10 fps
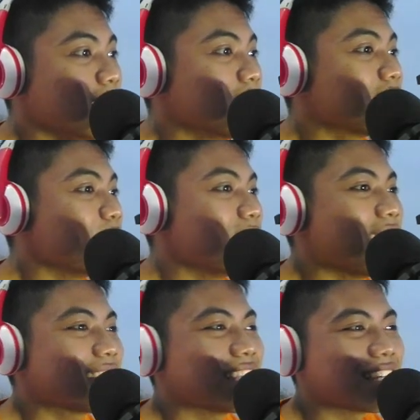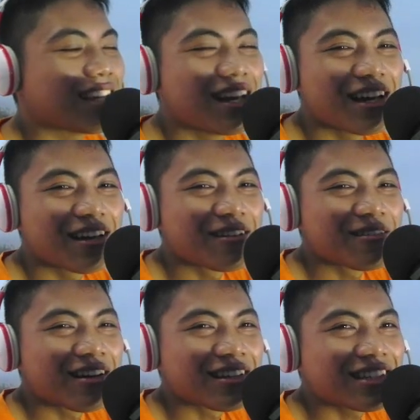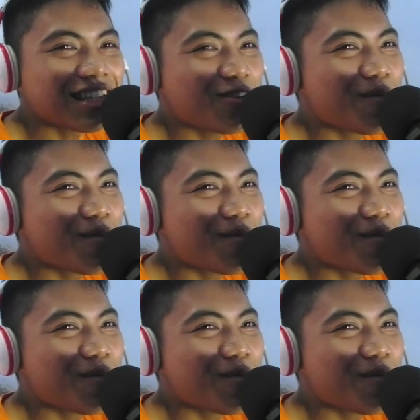intimidating. Kita